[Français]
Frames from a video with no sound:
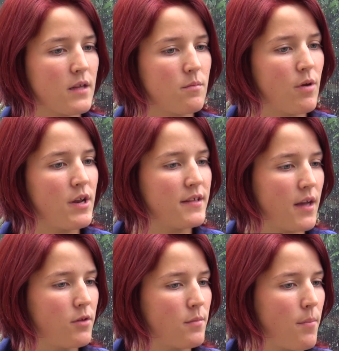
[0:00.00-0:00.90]
une, bonne
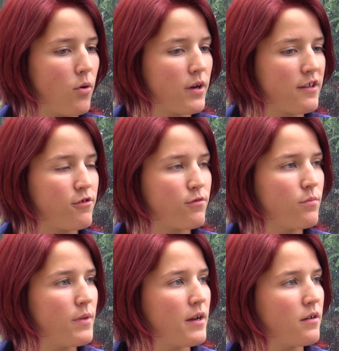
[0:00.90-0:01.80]
étape dans ma progression,
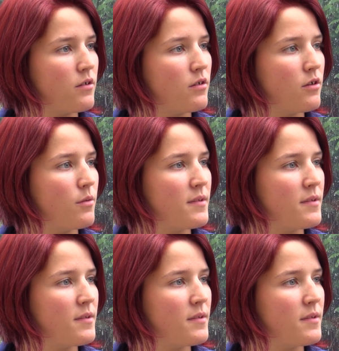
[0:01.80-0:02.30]
euh,